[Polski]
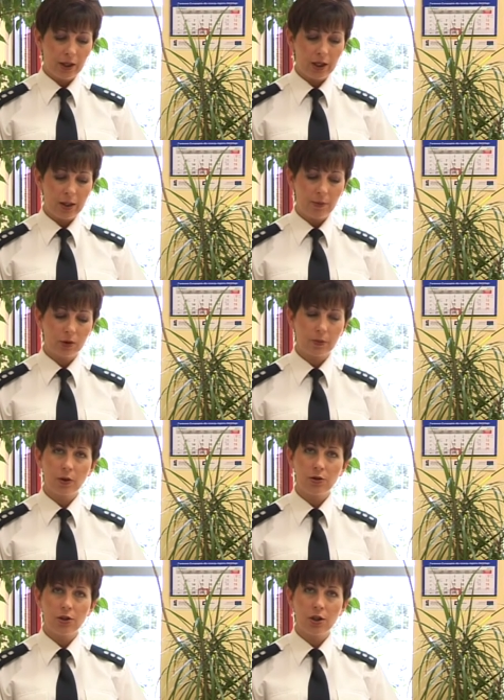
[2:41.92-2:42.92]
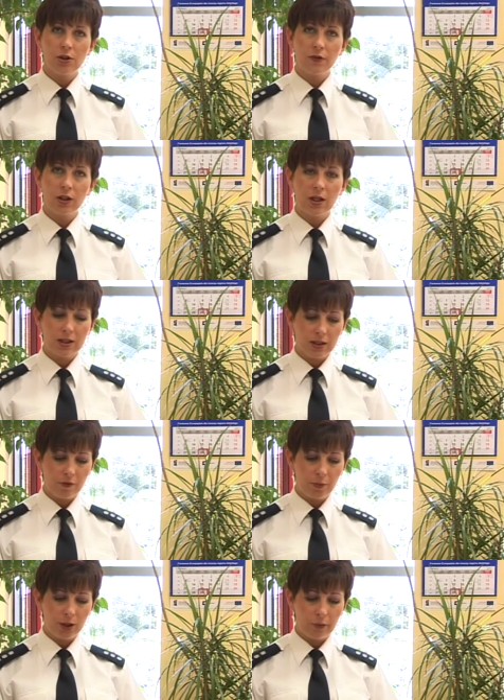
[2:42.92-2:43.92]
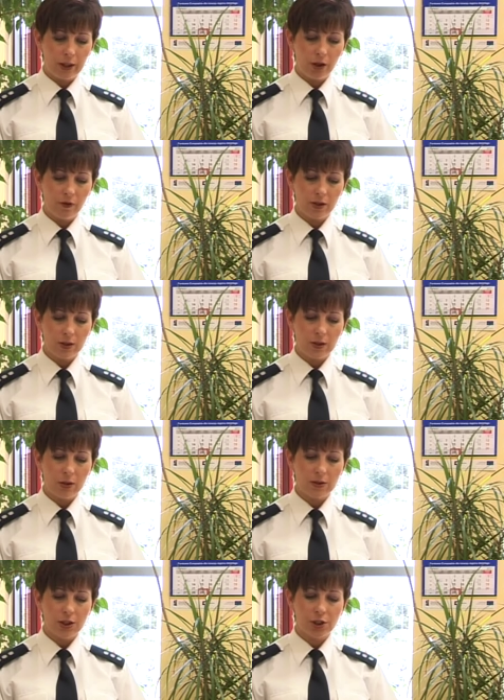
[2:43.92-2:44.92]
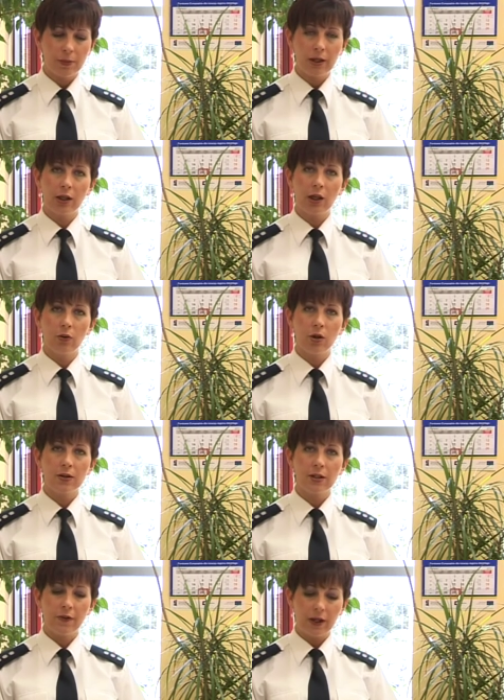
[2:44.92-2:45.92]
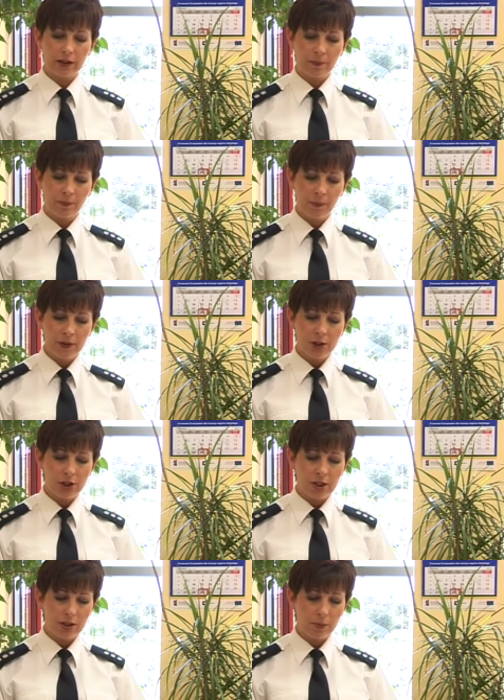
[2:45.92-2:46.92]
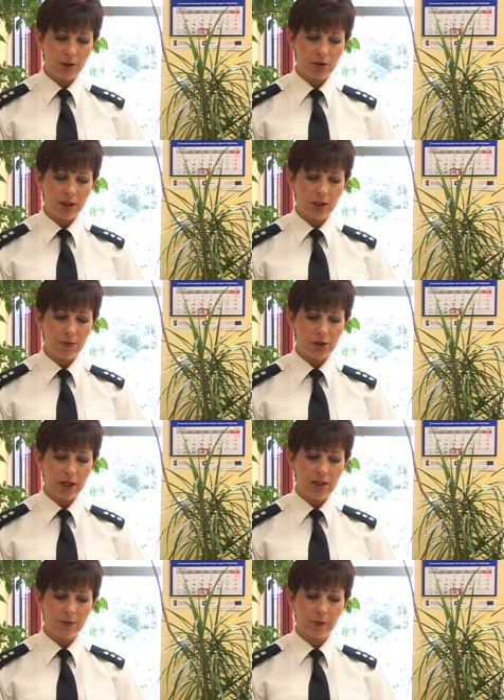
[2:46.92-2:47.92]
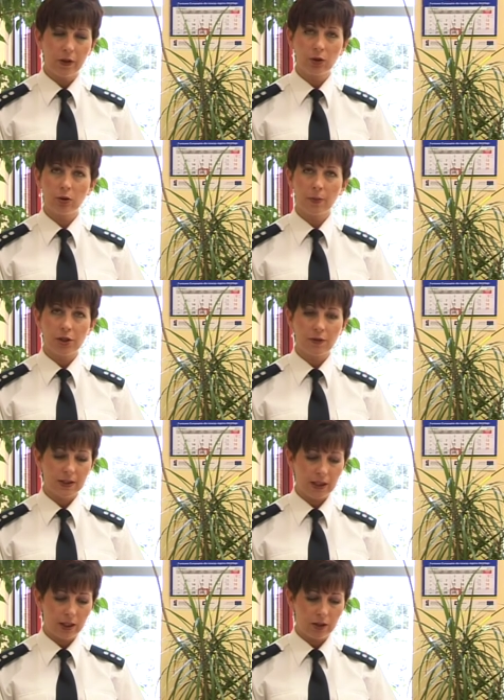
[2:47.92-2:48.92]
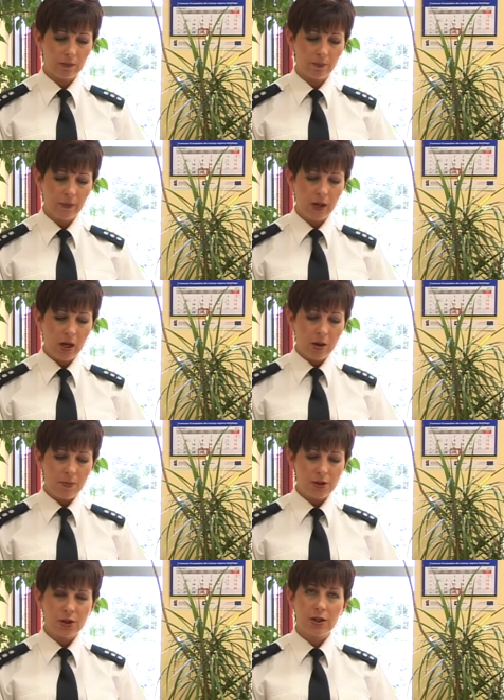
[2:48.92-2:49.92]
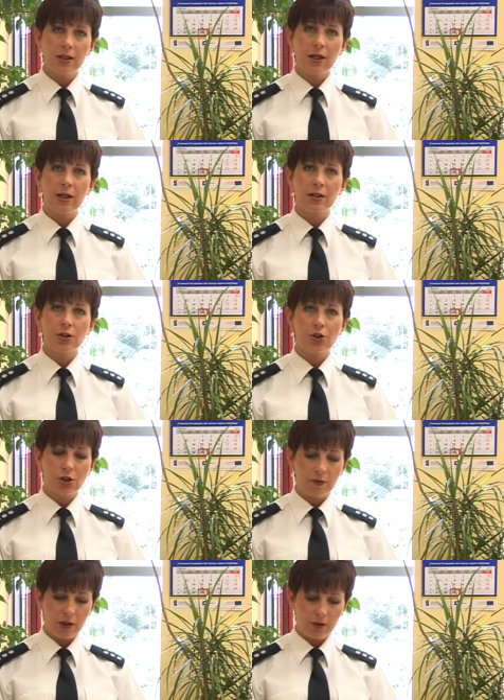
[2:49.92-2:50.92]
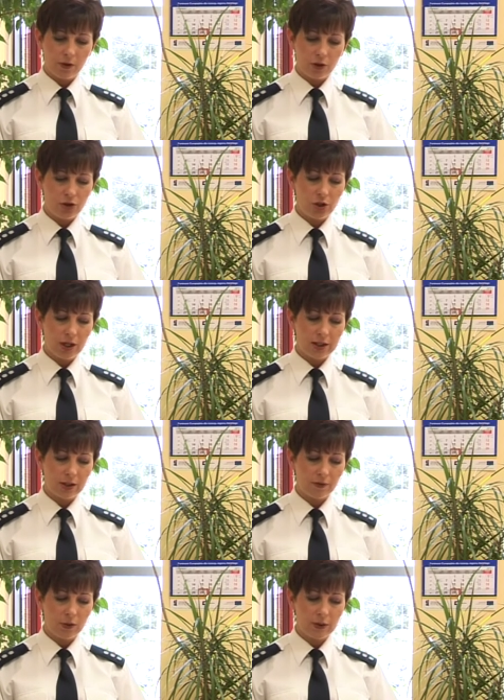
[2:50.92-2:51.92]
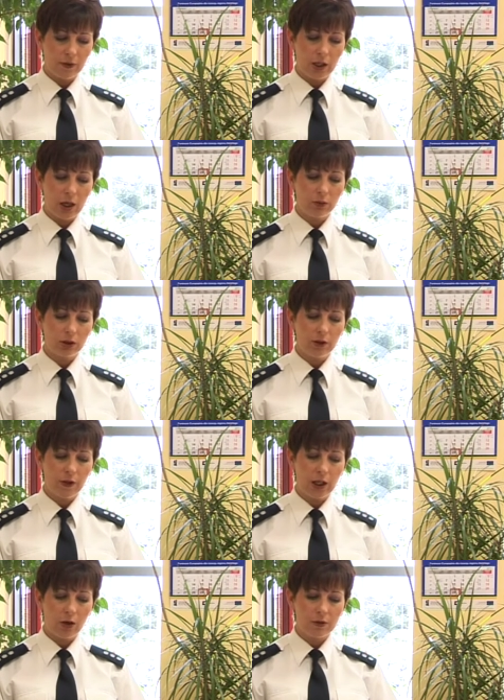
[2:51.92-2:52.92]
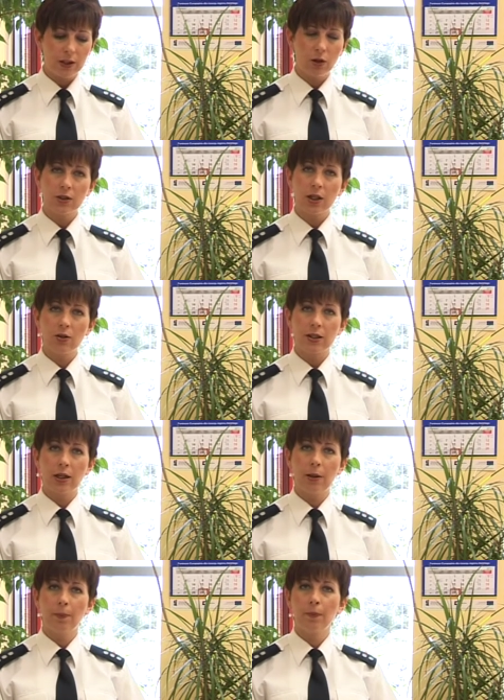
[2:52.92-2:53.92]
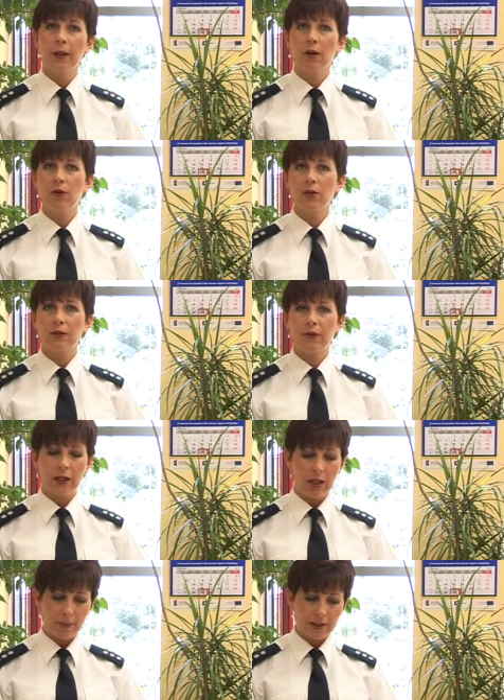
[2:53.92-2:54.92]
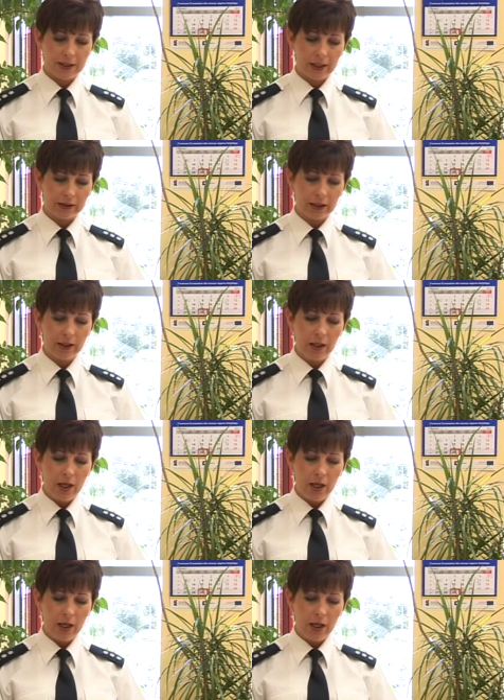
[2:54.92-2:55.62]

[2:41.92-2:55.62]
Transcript: Kilka minut po godzinie 19 w Mikołajowie został zatrzymany kierujący Fiatem 35-letni mieszkaniec powiatu tomaszowskiego. Mężczyzna na skrzyżowaniu w Rokicinach cofnął swoje auto i wjechał stojącego za nim Volkswagena Passata.